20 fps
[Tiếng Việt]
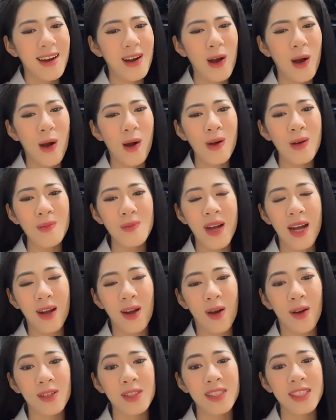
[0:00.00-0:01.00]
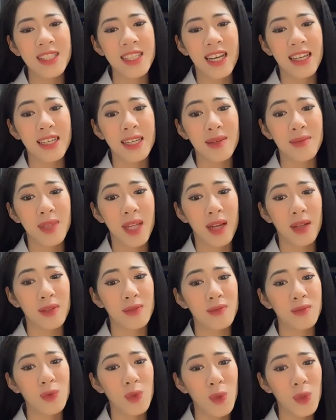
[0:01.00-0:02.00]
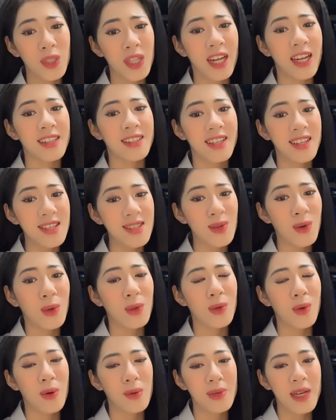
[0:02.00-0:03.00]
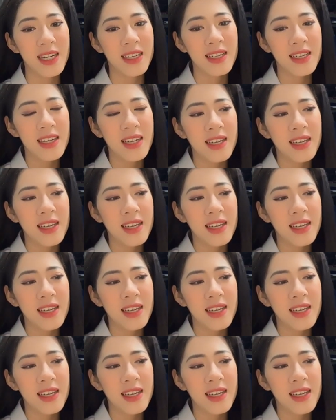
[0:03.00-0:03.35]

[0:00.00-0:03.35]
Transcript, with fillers: khó mà có những trải nghiệm thật là vui thật là thích rồi đúng không ạ